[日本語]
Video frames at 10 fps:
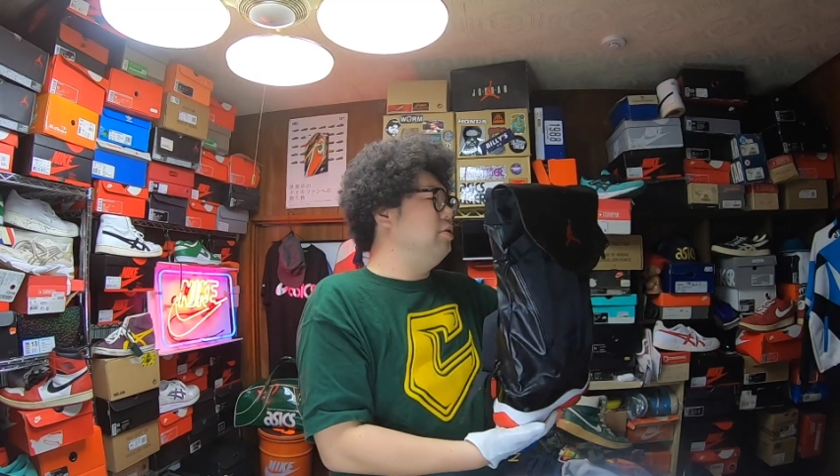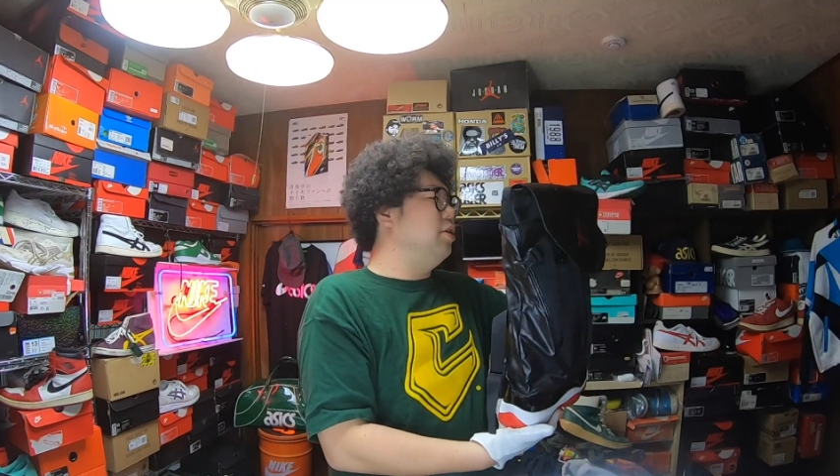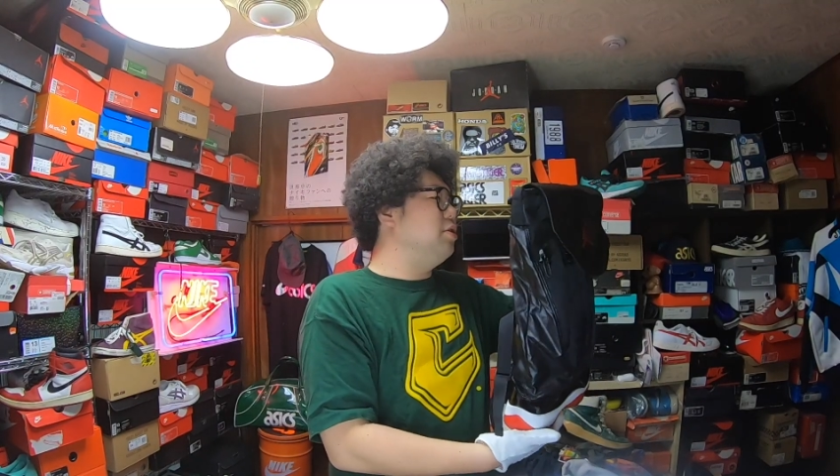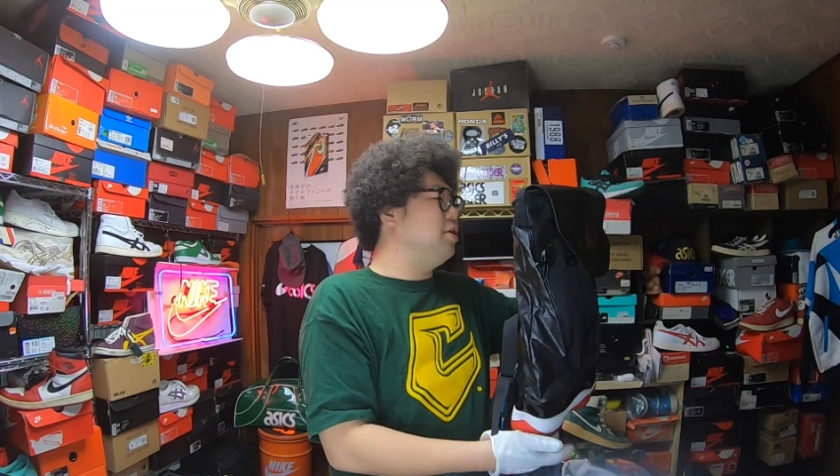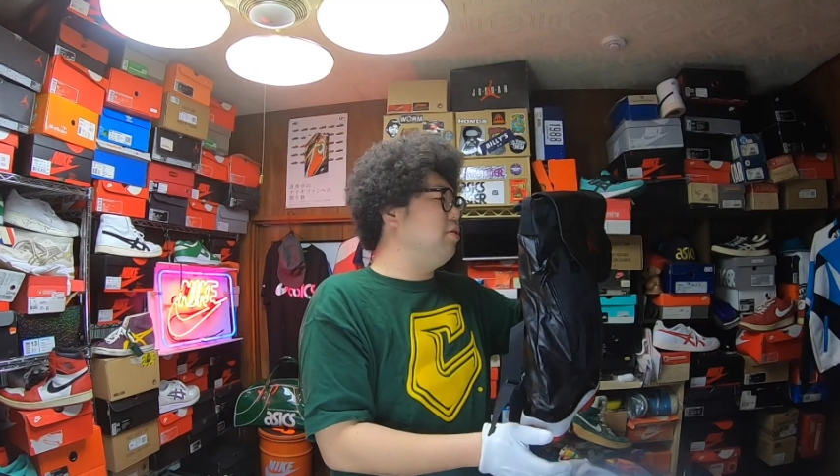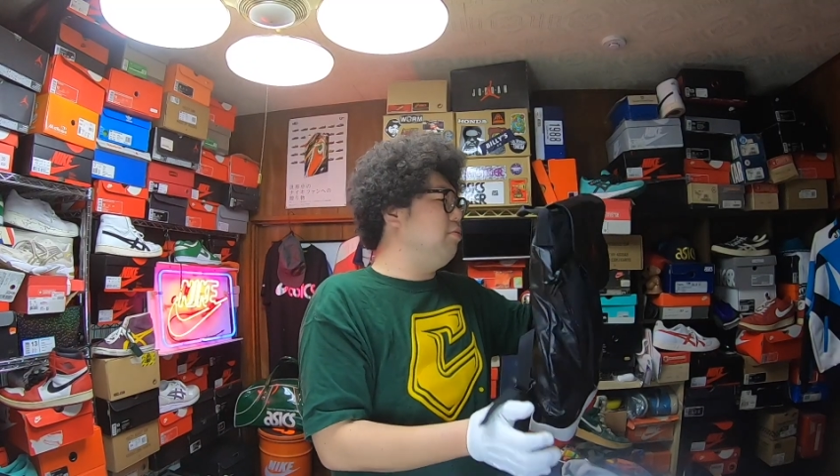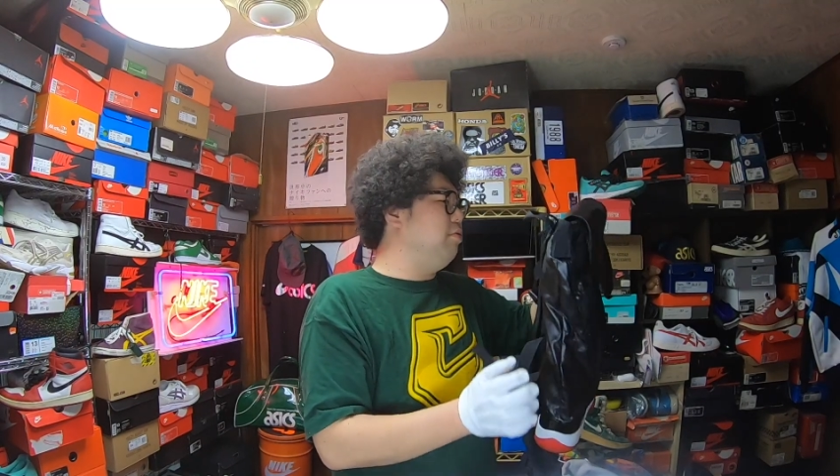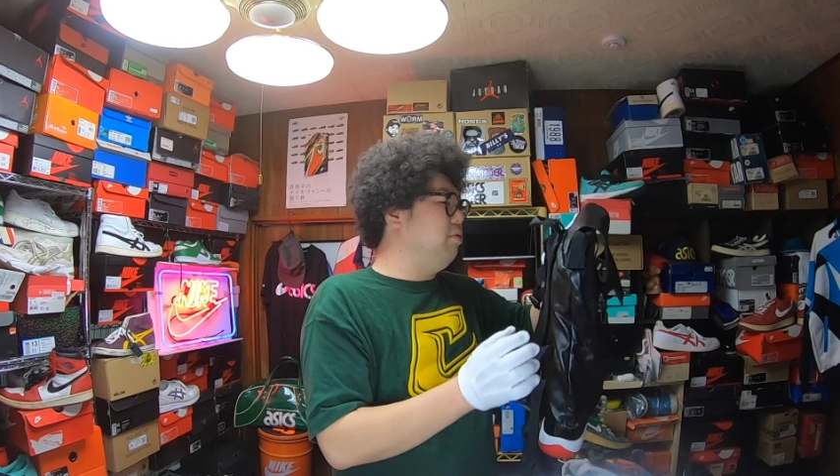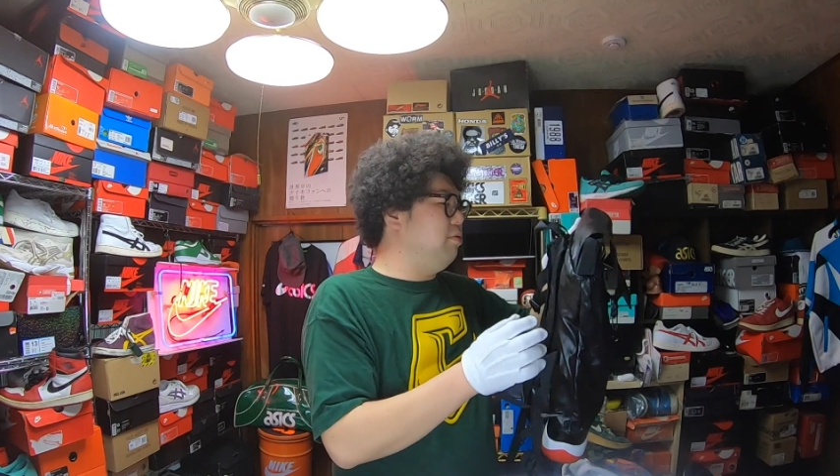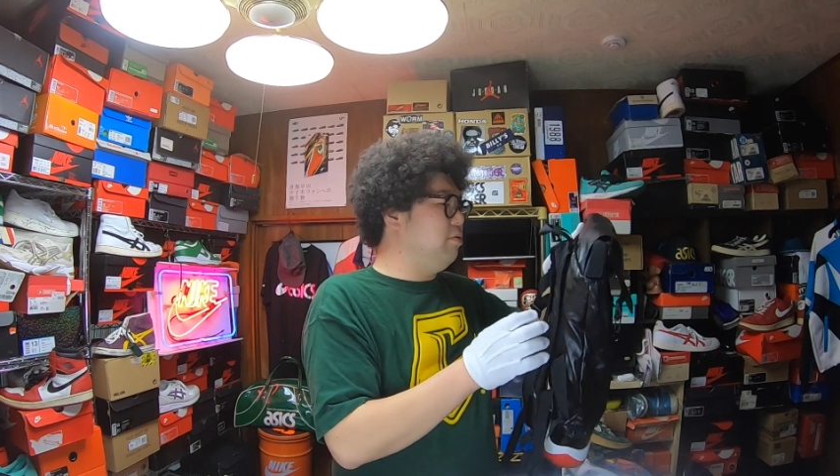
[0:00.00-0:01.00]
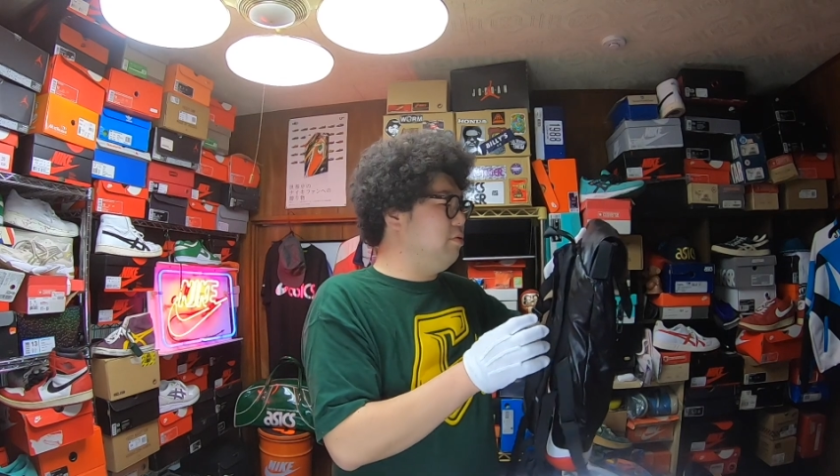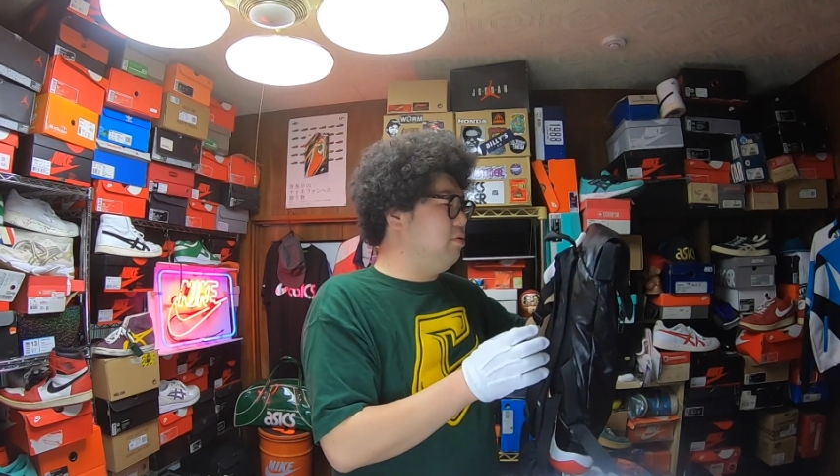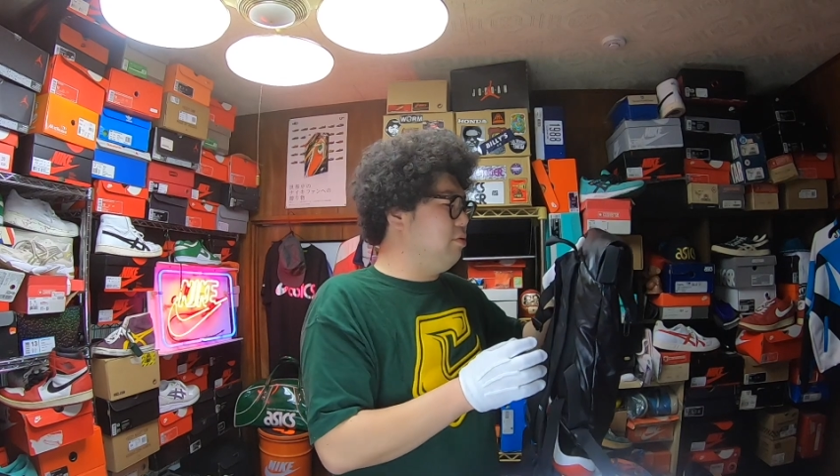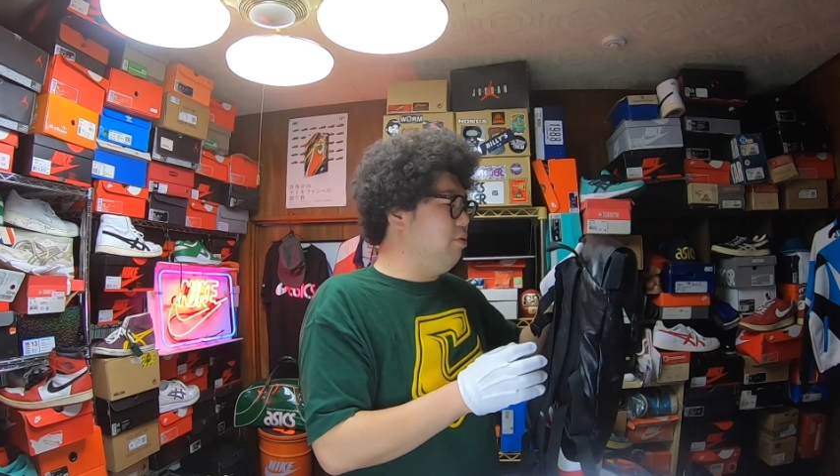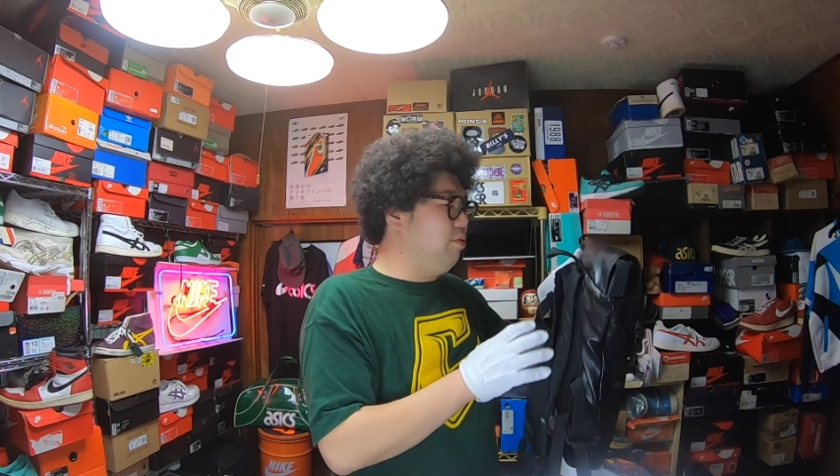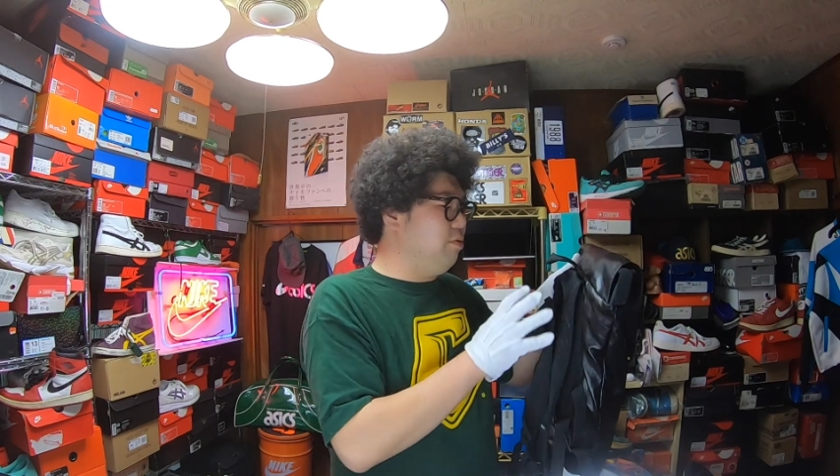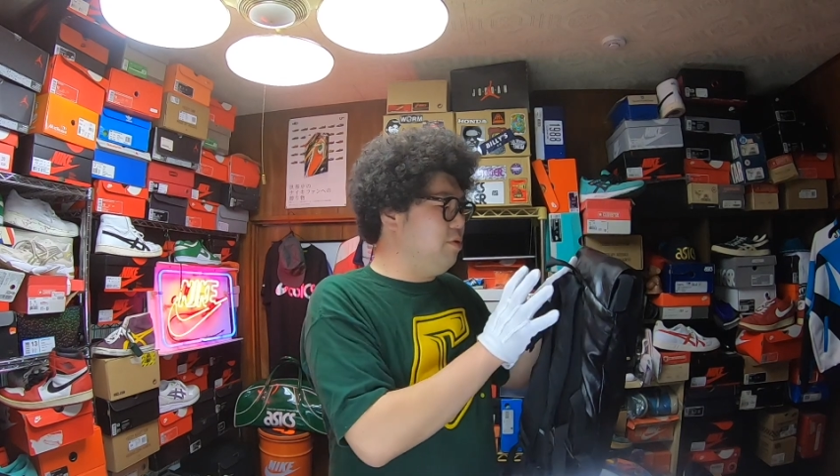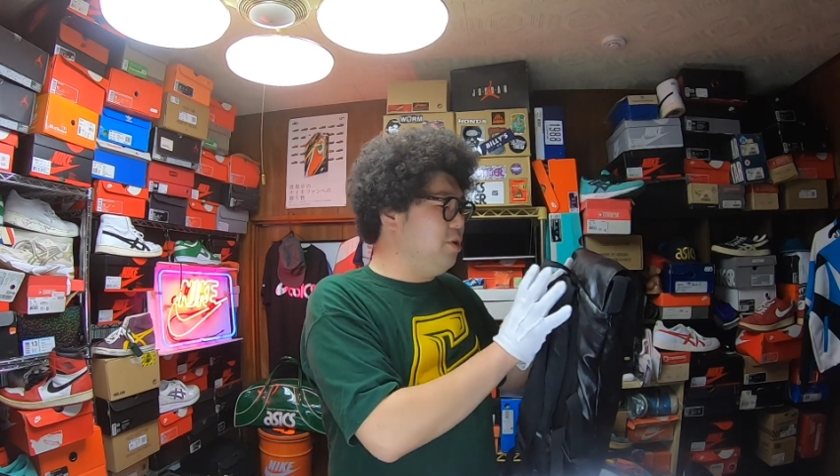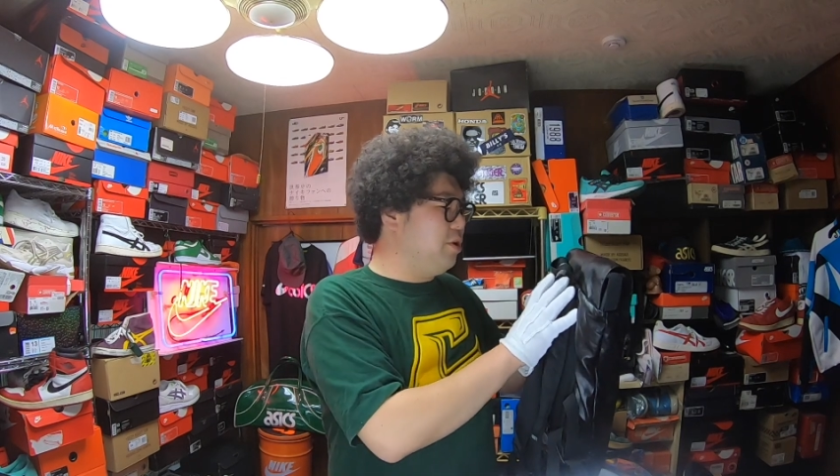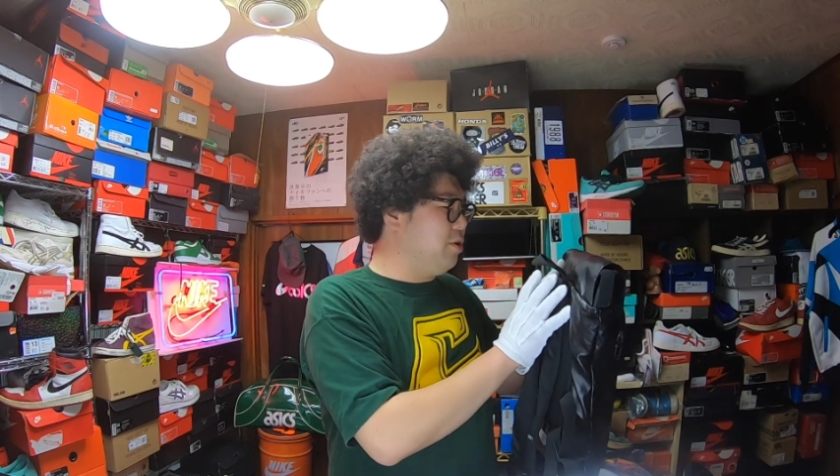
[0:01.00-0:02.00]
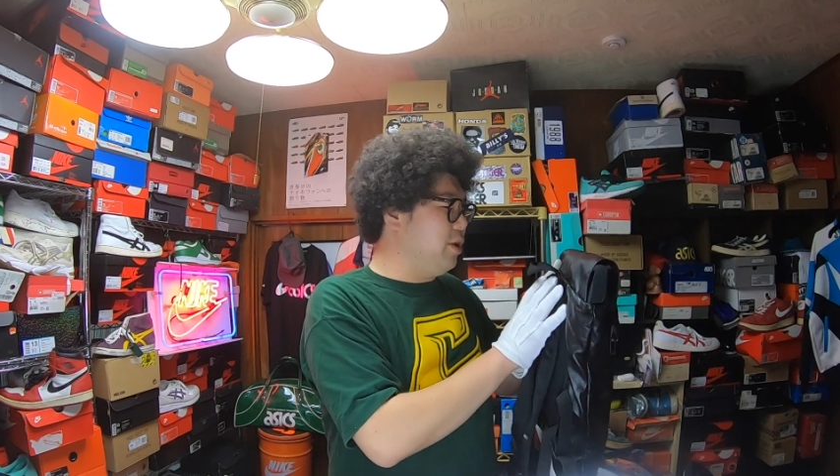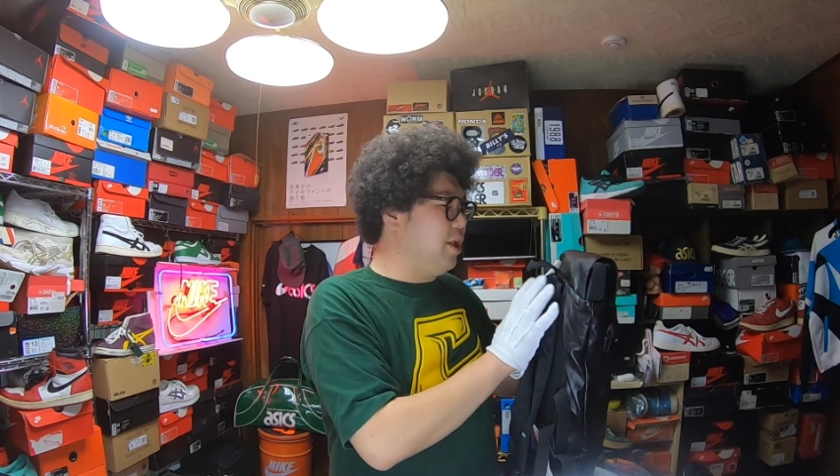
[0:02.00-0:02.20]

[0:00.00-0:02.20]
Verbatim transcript: 全然このリュックに